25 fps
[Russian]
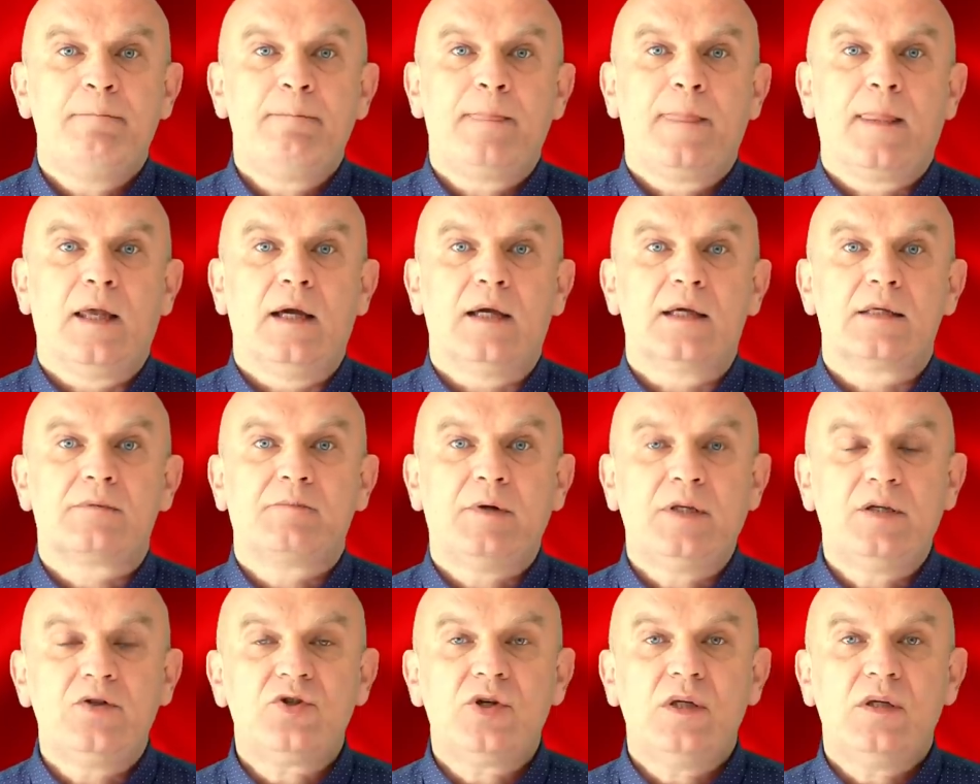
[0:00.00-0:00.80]
э, с
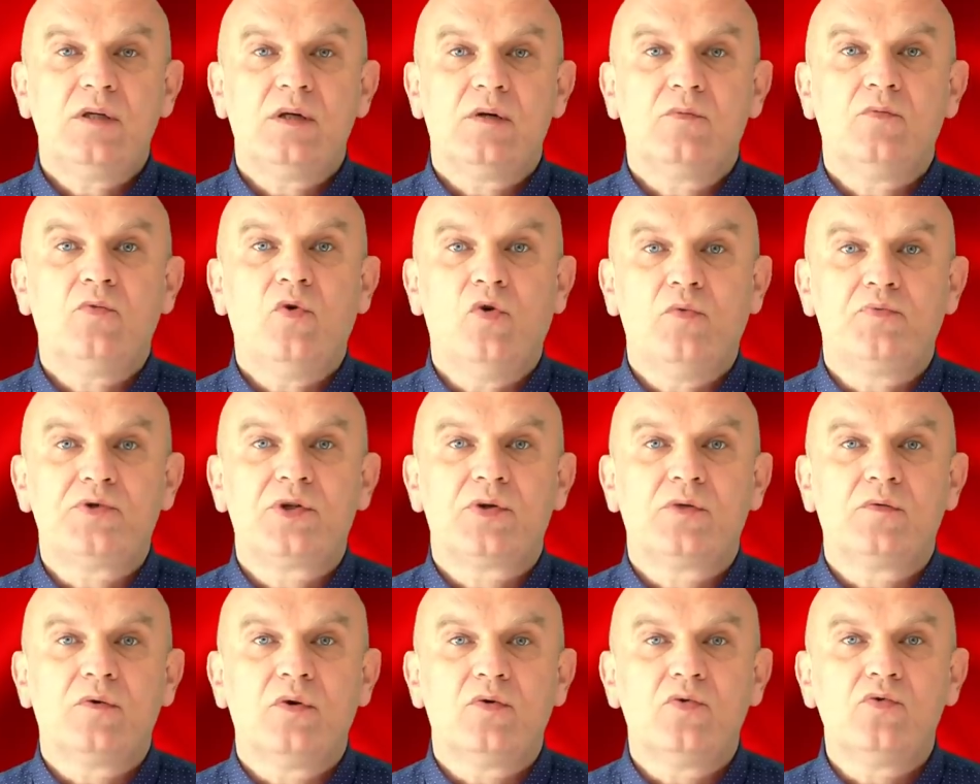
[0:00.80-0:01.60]
понижением
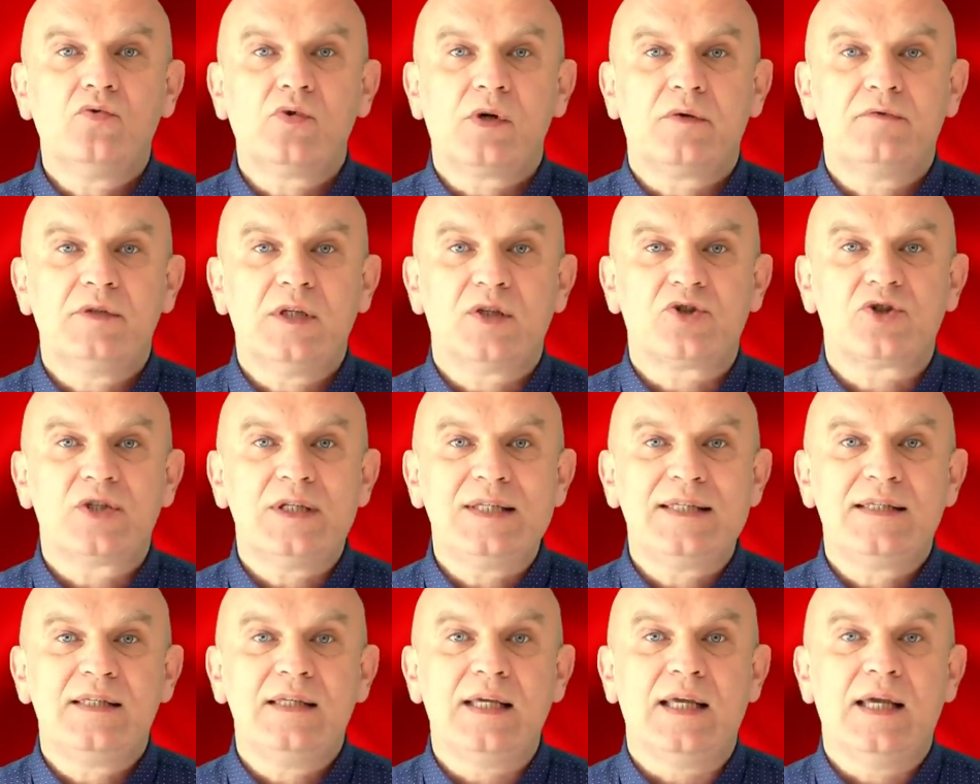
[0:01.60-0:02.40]
общего уровня
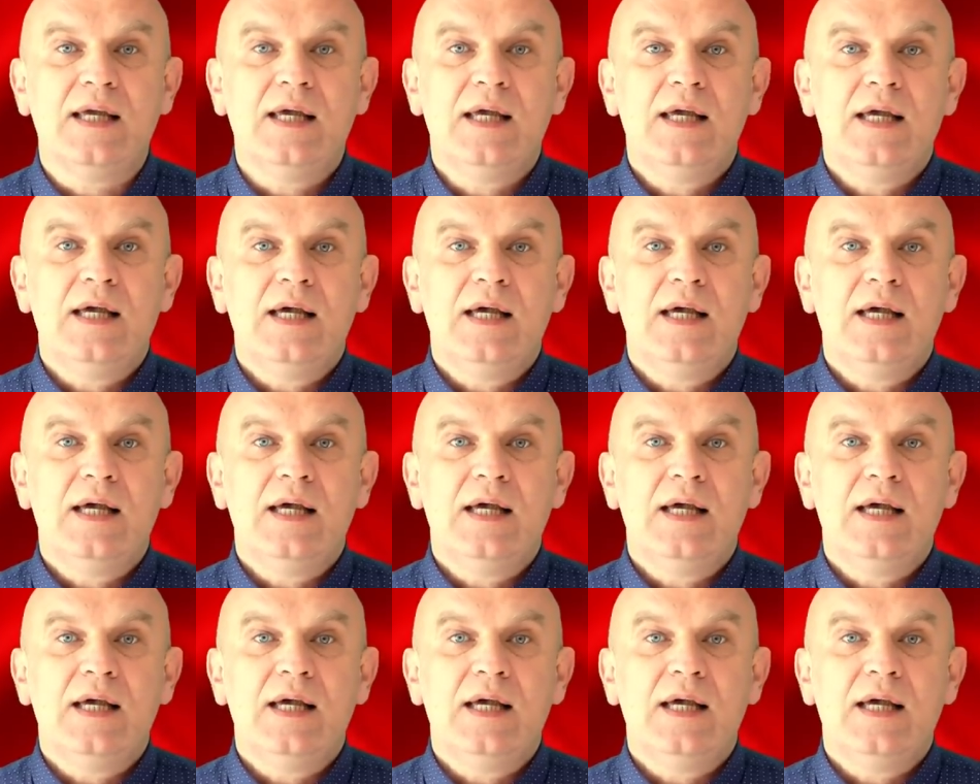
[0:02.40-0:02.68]
жизни